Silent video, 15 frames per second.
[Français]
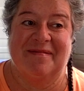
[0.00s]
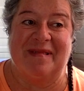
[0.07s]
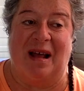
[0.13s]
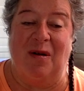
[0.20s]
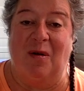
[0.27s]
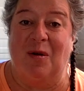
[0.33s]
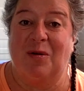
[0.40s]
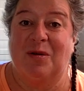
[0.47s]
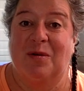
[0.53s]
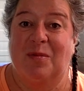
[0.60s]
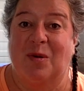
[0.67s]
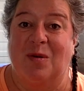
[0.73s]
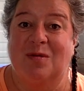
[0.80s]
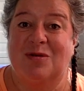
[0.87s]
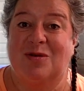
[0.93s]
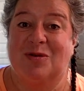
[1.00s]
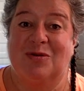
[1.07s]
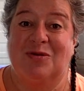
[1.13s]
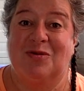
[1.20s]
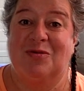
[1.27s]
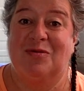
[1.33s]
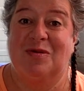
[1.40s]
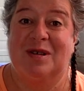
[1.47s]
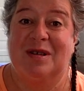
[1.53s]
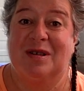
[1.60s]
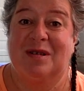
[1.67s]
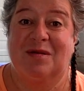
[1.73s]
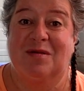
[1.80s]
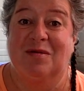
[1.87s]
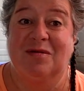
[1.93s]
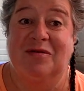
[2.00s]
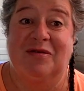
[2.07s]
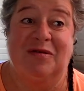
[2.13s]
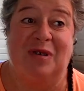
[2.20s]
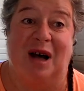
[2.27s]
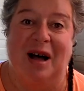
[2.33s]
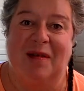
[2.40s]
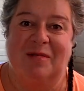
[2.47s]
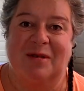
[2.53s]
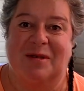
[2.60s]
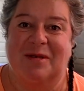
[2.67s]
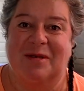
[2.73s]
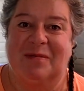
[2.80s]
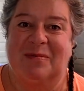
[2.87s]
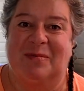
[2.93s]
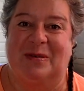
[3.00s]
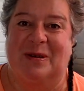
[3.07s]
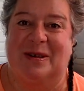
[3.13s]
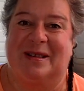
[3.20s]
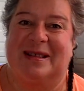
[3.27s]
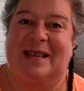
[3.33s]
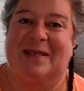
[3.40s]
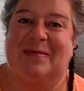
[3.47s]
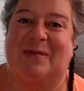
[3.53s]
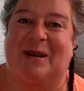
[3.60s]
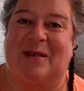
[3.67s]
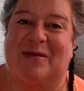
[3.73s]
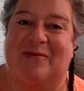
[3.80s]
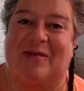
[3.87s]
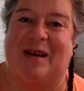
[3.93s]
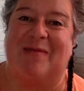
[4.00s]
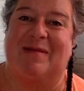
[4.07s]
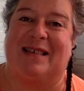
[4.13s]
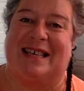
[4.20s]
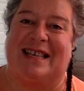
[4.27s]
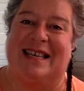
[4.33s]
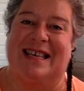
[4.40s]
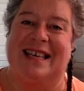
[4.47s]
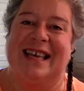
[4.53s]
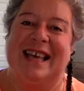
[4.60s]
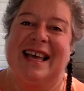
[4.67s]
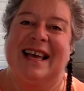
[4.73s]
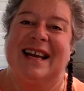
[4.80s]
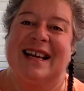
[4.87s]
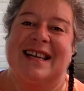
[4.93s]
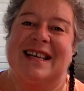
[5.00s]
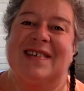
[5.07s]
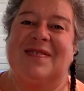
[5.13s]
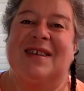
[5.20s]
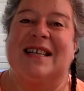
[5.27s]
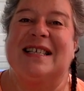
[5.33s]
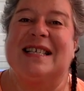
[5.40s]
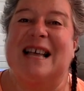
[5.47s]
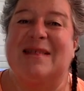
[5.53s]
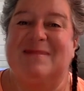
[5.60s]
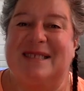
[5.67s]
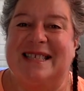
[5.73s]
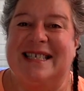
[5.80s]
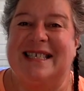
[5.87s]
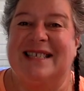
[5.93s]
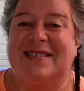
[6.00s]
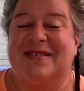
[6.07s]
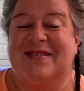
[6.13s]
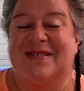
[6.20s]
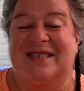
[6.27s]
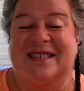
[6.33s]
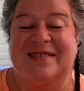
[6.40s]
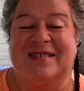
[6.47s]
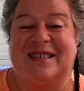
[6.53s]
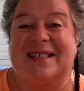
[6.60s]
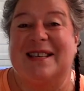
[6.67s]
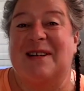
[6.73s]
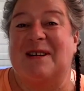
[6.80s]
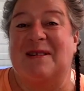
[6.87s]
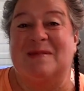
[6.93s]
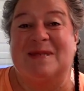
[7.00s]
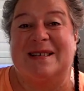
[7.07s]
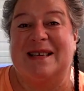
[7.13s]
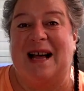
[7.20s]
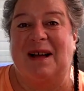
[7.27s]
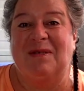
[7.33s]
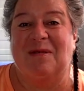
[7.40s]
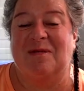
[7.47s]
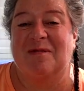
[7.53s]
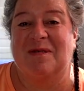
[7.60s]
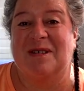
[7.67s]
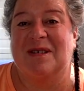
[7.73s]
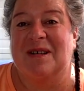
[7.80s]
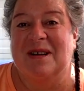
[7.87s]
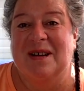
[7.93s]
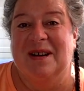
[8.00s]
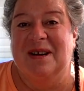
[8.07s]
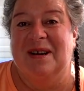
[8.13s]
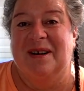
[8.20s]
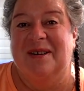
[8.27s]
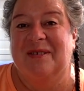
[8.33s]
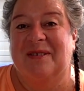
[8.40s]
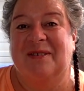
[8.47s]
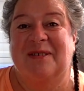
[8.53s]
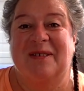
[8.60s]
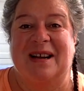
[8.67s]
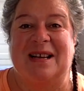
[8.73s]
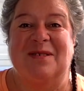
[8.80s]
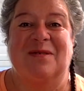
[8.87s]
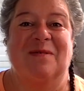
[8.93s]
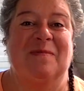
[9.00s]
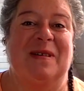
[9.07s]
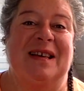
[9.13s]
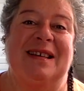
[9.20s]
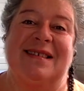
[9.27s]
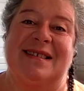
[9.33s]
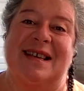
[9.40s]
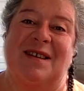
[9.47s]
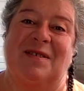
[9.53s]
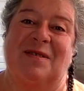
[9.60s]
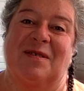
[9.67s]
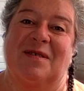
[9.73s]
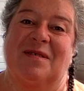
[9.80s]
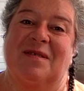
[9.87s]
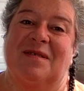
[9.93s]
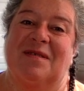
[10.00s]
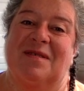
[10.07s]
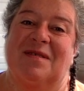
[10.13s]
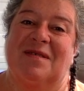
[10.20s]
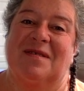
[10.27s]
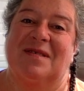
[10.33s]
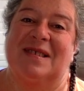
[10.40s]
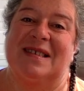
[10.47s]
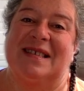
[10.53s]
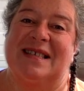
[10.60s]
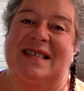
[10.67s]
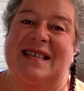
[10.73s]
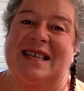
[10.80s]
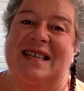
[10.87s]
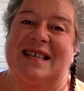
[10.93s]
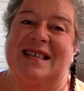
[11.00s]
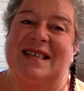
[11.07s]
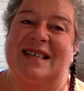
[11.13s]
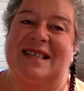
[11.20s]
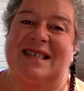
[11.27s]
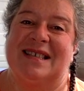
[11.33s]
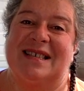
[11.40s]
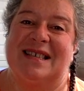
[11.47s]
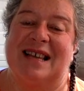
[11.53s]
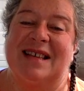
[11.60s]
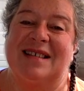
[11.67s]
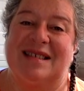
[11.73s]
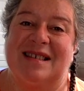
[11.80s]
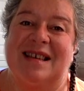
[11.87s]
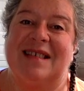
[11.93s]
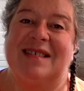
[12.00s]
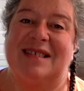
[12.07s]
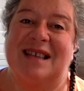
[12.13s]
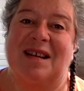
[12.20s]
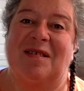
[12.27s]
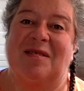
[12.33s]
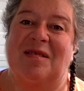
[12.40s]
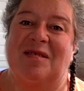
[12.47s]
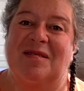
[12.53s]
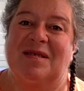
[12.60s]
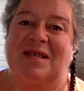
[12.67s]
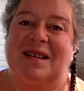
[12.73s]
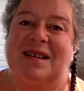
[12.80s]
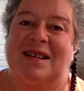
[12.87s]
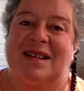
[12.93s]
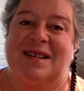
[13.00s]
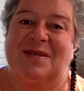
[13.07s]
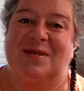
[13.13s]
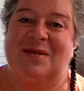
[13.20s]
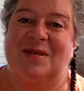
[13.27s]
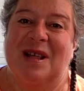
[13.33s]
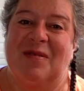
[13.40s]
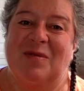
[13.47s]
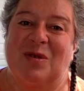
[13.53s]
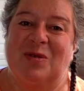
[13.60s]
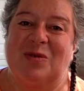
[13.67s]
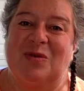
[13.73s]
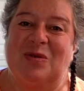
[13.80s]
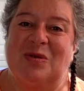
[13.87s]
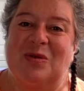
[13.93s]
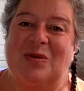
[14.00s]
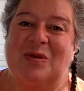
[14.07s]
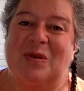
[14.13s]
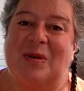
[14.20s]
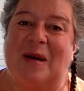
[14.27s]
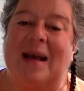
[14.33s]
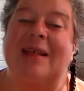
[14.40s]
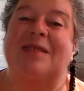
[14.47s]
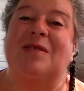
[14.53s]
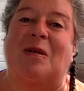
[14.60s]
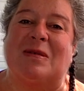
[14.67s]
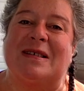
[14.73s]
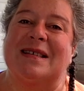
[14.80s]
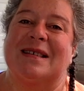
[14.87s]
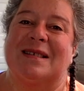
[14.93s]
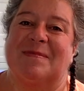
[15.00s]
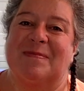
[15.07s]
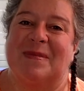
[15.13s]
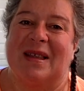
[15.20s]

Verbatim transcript: alors que bon, je suis qu'une femme, qu'une petite bonne femme qui, fait sa petite vie, mais c'est comme ça. Donc, donc le résumé, c'est que ça a été cinq ans d'une aventure intense